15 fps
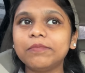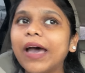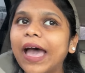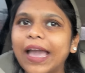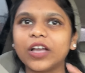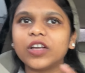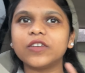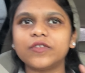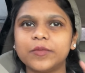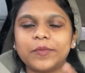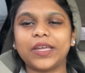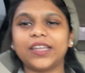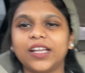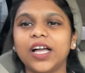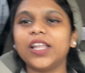బ్యాంక్ ఆఫ్
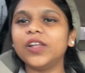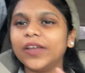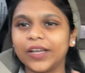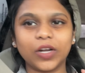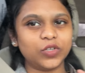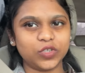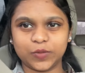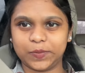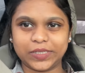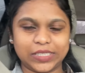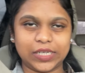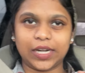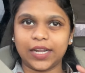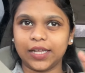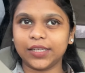అమెరికాలో అకౌంట్ ఓపెన్
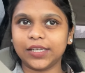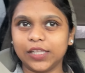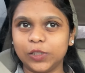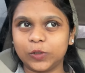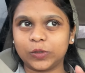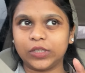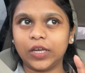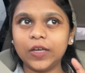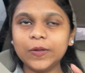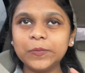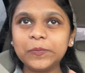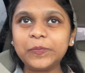చేయడానికి వెళ్తున్నాను